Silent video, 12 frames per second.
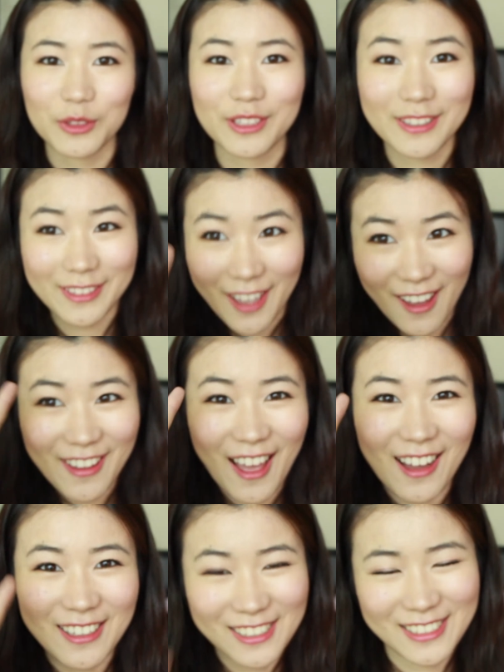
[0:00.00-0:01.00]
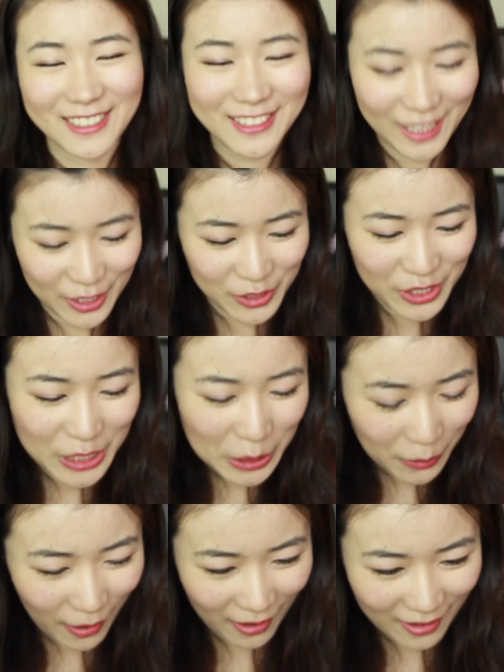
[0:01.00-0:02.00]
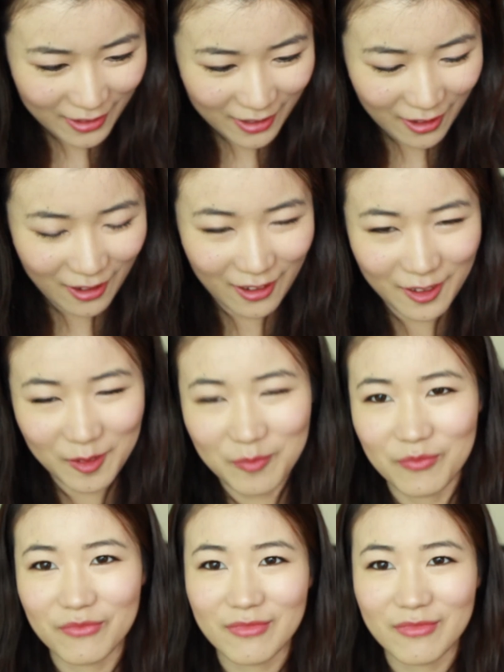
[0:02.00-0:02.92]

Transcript: 后第二样也是一款呃。